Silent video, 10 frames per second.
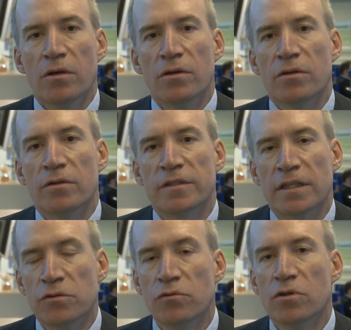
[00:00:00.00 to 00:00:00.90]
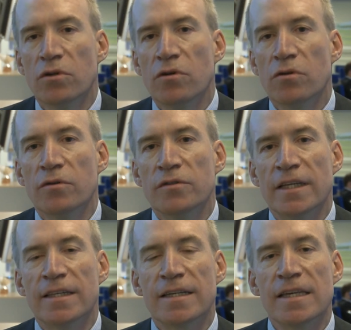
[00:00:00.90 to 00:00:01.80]
ça soude
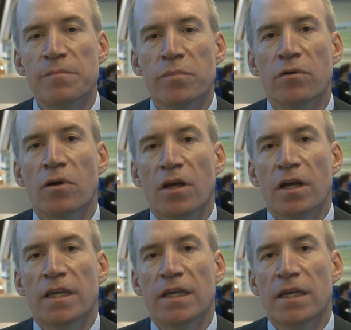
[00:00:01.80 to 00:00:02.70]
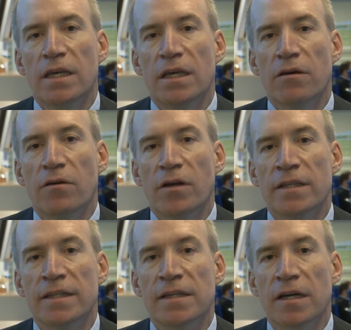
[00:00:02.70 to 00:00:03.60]
cette équipe qui
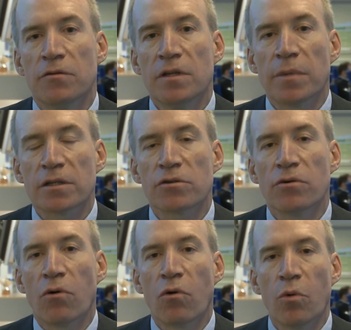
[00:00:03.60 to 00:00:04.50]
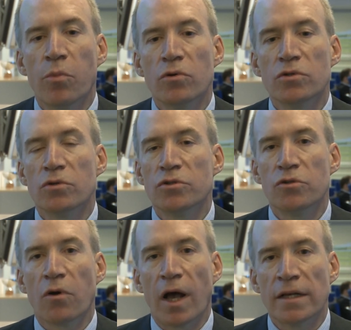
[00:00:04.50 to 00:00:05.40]
est assez réduite parce qu'on repose
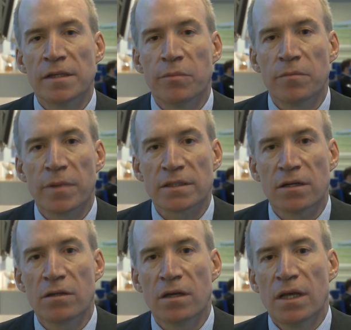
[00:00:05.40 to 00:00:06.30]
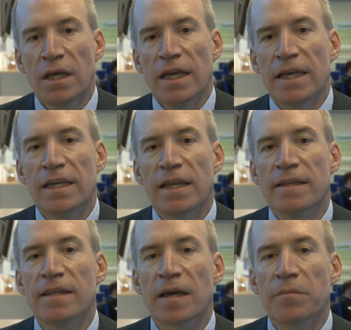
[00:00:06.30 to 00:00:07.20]
sur assez peu de personnes et qui la
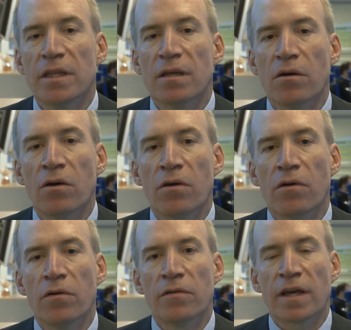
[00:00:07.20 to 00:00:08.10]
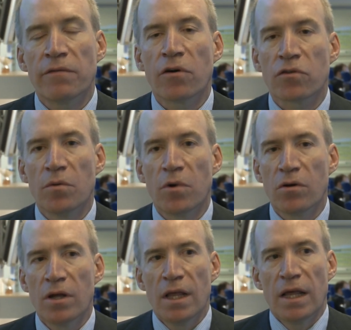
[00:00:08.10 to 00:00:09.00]
détermine euh, très
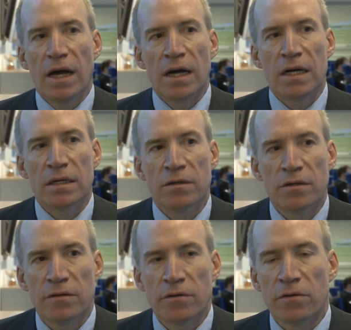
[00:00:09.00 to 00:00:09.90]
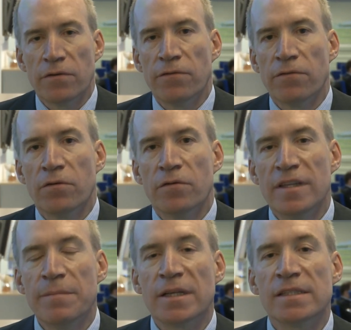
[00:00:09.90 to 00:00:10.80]
fortement à euh,
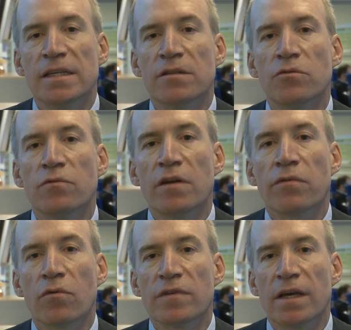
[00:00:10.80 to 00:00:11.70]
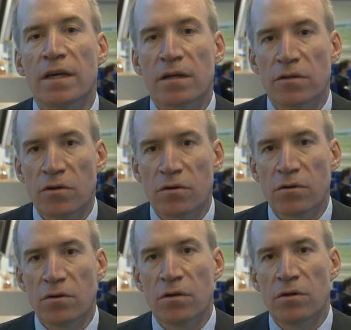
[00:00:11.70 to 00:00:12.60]
dépasser de nouvelles frontières
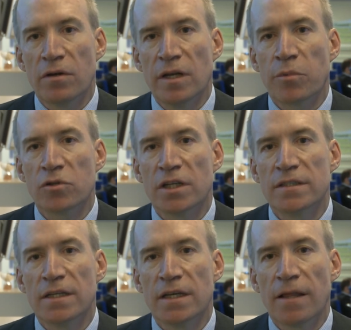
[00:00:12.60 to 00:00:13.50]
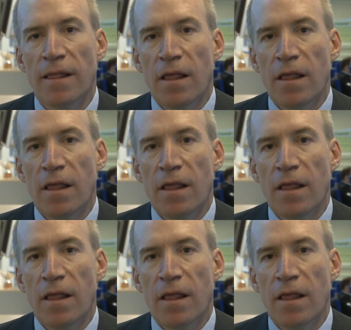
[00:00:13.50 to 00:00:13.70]
dans euh, les prochaines années.